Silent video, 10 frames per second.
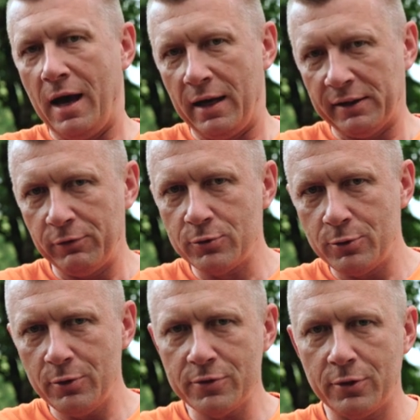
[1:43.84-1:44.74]
A
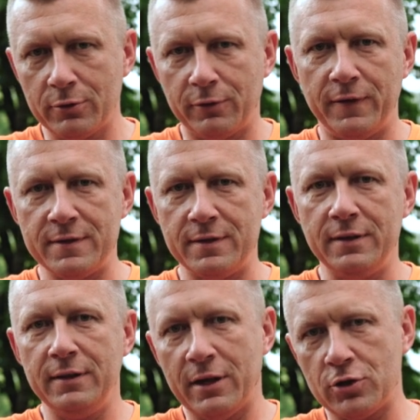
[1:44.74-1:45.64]
nawiązując do
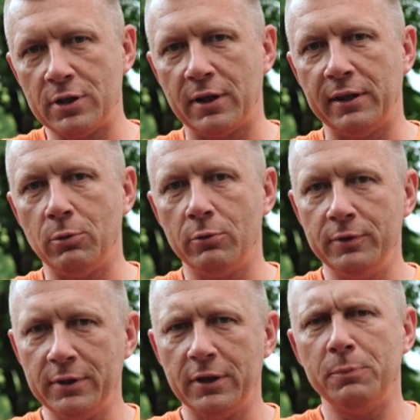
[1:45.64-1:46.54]
kwestii naszych
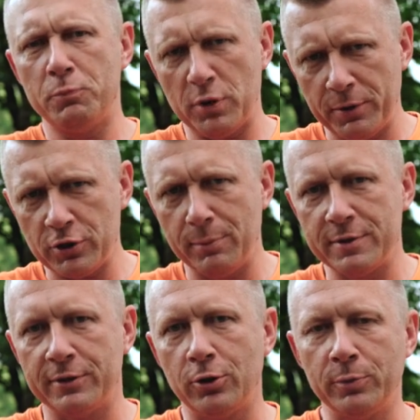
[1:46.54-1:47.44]
kanałowych, przepraszamy
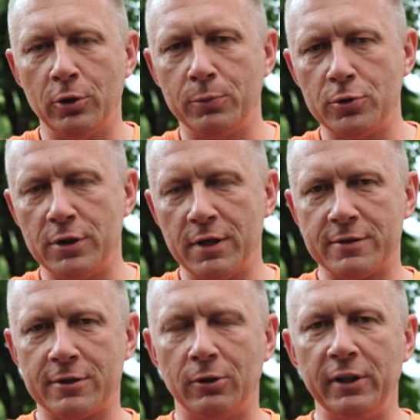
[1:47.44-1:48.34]
za drobne opóźnienie
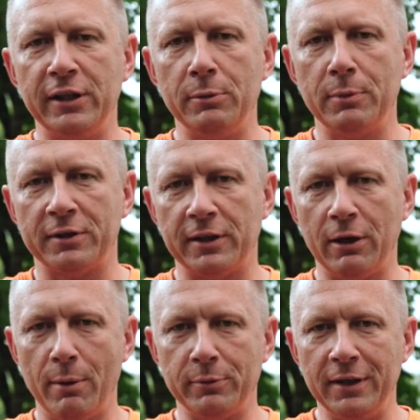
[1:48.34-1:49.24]
z kolejnymi
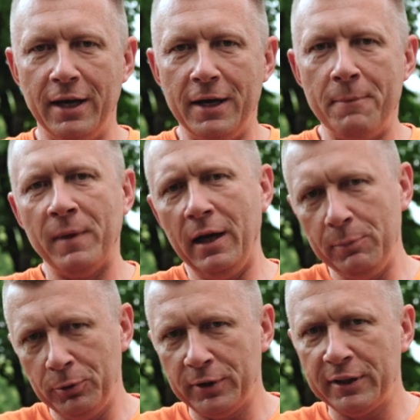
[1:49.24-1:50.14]
materiałami, ale
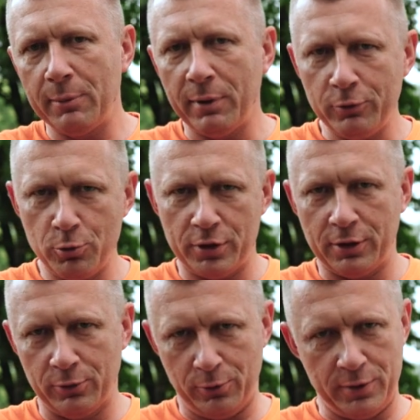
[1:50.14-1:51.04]
Piotek nabawił się
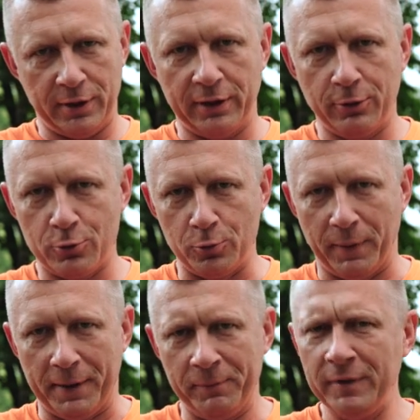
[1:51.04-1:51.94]
kontuzji
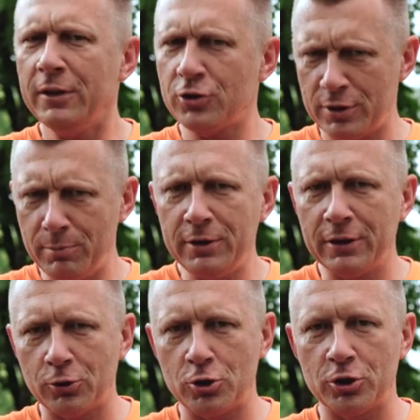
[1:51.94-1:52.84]
kręgosłupa i jeszcze
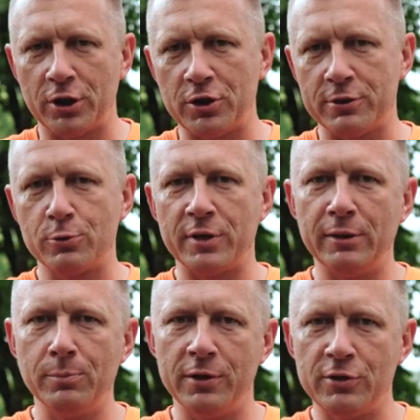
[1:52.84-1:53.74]
minie troszeczkę czasu,
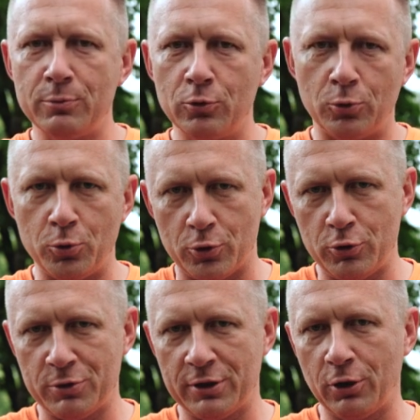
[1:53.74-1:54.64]
zanim będzie mógł
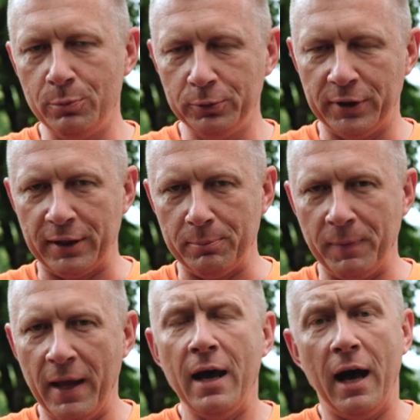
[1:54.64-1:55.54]
usiąść przed komputerem.
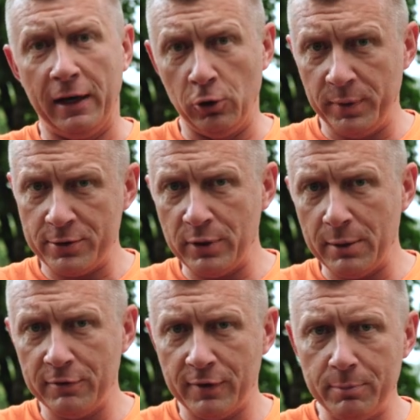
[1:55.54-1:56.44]
Ale
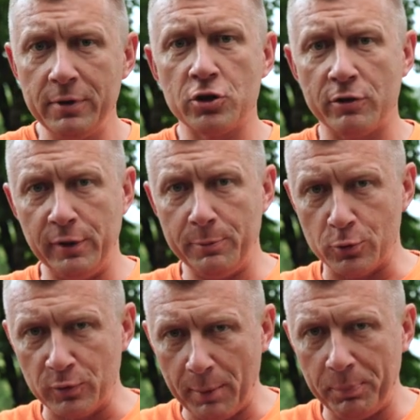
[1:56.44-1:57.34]
obiecujemy Wam, że w
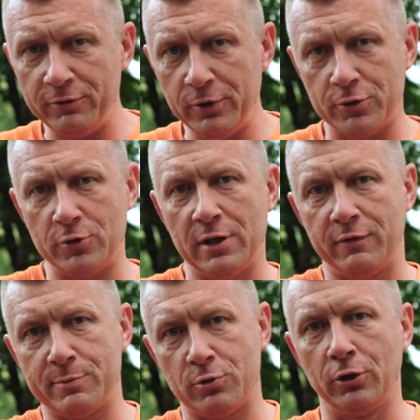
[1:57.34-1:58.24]
lipcu na pewno coś dla
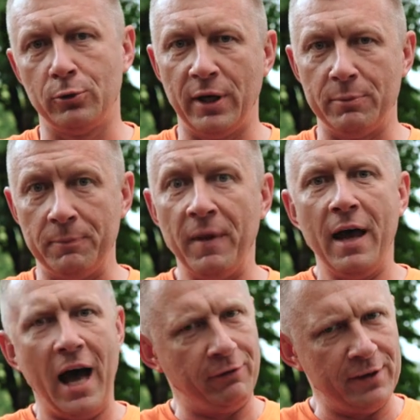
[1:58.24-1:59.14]
Was przygotujemy.
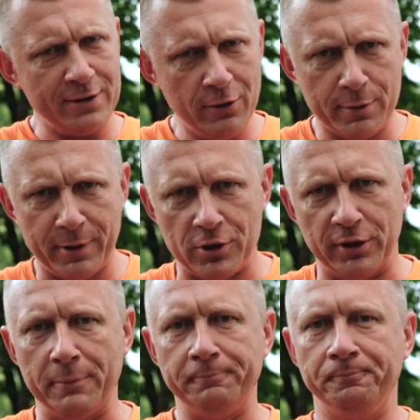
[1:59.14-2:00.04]
A więc do
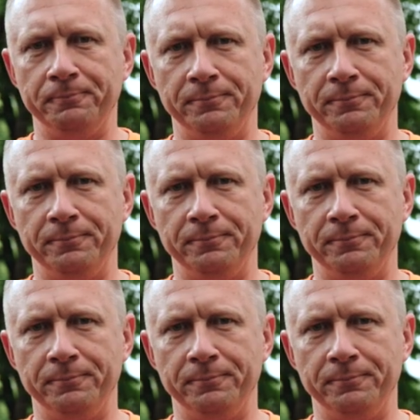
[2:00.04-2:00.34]
zobaczenia!